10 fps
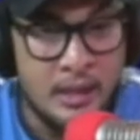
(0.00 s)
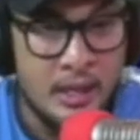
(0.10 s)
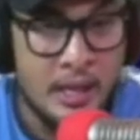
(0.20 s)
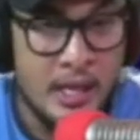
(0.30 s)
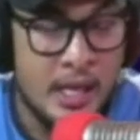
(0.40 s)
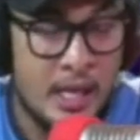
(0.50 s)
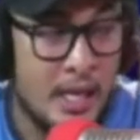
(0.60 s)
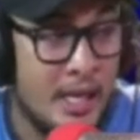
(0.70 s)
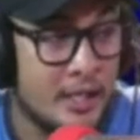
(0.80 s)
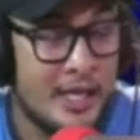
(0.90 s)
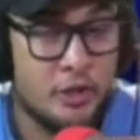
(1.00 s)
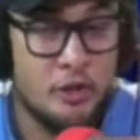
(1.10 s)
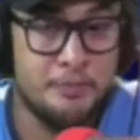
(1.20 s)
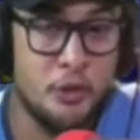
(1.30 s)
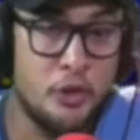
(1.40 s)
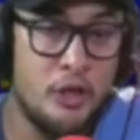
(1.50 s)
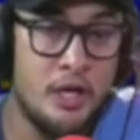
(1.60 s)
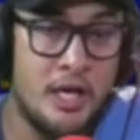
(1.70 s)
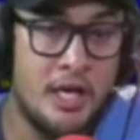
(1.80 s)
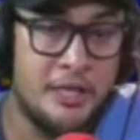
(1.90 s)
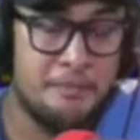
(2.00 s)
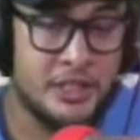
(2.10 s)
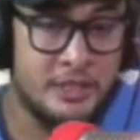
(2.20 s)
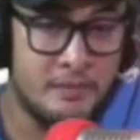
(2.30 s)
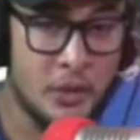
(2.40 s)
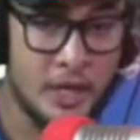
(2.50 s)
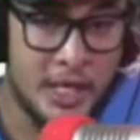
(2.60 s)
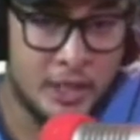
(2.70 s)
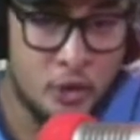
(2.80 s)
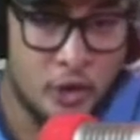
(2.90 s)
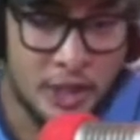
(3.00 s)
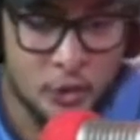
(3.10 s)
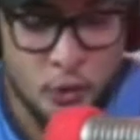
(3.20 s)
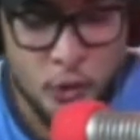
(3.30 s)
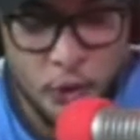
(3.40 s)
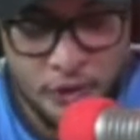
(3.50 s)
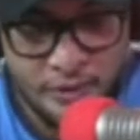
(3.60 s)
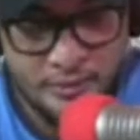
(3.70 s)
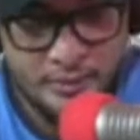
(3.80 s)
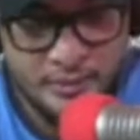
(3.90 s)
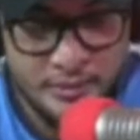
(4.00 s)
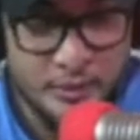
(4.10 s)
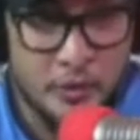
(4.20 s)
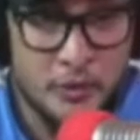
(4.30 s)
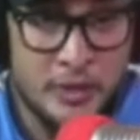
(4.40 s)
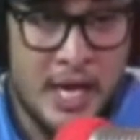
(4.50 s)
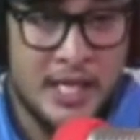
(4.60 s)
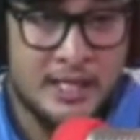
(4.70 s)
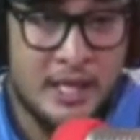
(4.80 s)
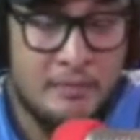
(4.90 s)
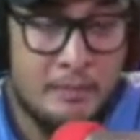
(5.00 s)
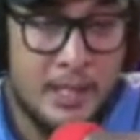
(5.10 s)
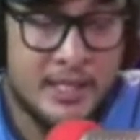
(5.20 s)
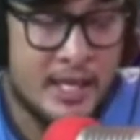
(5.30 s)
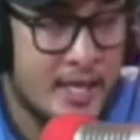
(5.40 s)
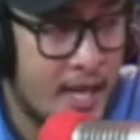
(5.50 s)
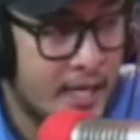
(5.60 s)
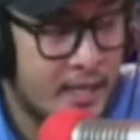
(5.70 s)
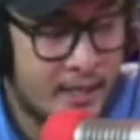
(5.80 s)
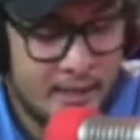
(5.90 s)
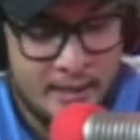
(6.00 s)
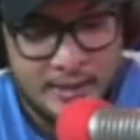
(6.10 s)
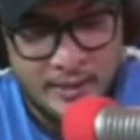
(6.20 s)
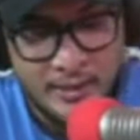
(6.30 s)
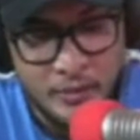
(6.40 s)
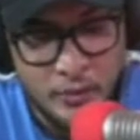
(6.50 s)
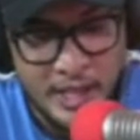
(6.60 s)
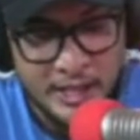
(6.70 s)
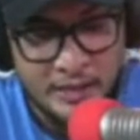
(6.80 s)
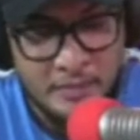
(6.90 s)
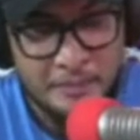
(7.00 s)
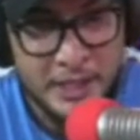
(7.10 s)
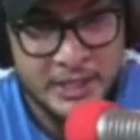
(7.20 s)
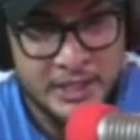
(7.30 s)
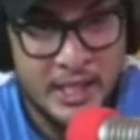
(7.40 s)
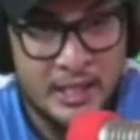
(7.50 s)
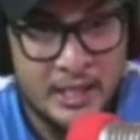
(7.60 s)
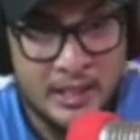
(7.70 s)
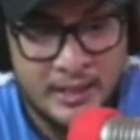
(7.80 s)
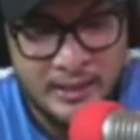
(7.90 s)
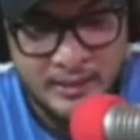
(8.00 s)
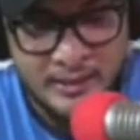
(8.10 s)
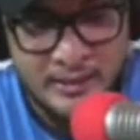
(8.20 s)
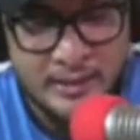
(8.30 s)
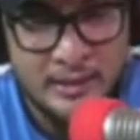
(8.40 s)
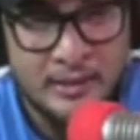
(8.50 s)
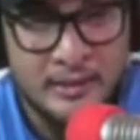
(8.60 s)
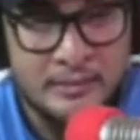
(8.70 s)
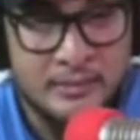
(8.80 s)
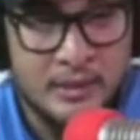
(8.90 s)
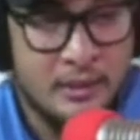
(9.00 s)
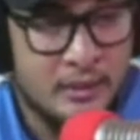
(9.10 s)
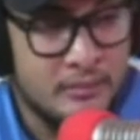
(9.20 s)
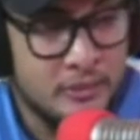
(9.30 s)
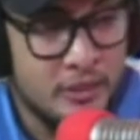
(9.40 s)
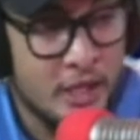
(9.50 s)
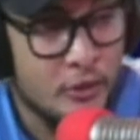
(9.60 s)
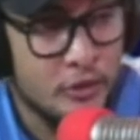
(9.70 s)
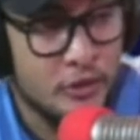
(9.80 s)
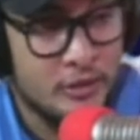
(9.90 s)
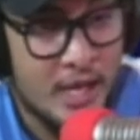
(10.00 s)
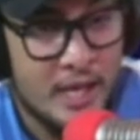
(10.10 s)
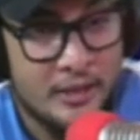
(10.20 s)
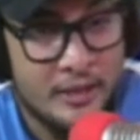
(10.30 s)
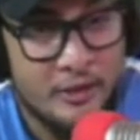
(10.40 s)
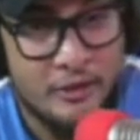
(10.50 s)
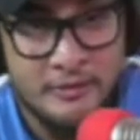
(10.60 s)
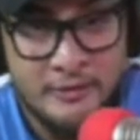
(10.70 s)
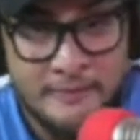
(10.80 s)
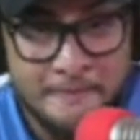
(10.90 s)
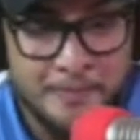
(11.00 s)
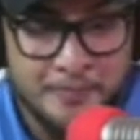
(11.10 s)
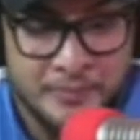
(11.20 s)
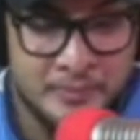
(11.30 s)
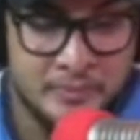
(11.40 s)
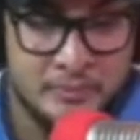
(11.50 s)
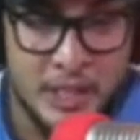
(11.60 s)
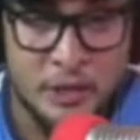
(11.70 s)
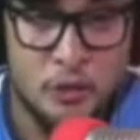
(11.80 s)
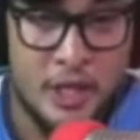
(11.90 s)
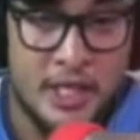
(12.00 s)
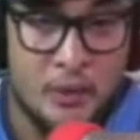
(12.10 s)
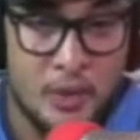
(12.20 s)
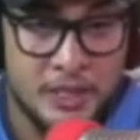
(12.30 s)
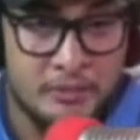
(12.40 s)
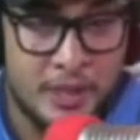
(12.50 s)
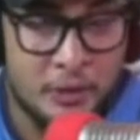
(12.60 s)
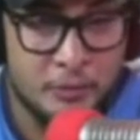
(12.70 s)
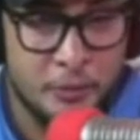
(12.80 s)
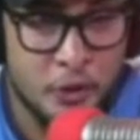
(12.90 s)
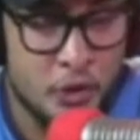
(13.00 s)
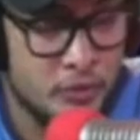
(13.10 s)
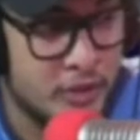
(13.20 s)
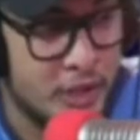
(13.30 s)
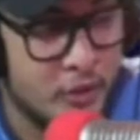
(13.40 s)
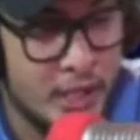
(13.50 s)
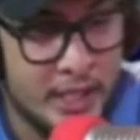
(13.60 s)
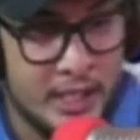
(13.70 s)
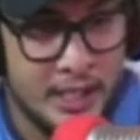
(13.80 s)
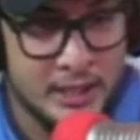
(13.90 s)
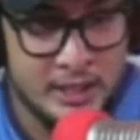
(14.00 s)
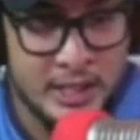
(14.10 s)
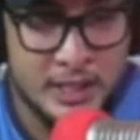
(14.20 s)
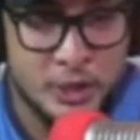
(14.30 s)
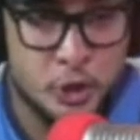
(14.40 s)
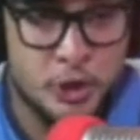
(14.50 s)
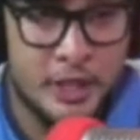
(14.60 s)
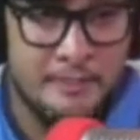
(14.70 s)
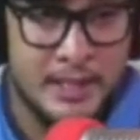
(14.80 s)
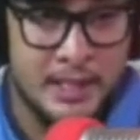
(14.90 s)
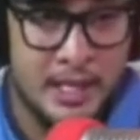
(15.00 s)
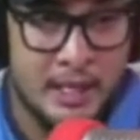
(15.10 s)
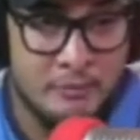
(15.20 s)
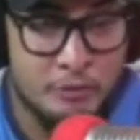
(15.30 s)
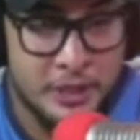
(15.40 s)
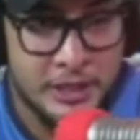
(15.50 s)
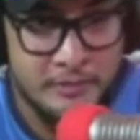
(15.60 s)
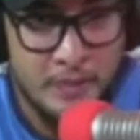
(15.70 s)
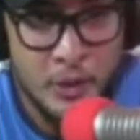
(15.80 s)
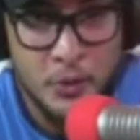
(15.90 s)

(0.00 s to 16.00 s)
uh, at ato pong ipasibaw ang atong katungod kung naatay mabantayan, kung naatay mapansin, ma mutingog yun ta, no? Tingog ganin ang wala sa microphone, no? tingog ganin ang sa social media lang mo pasibaw.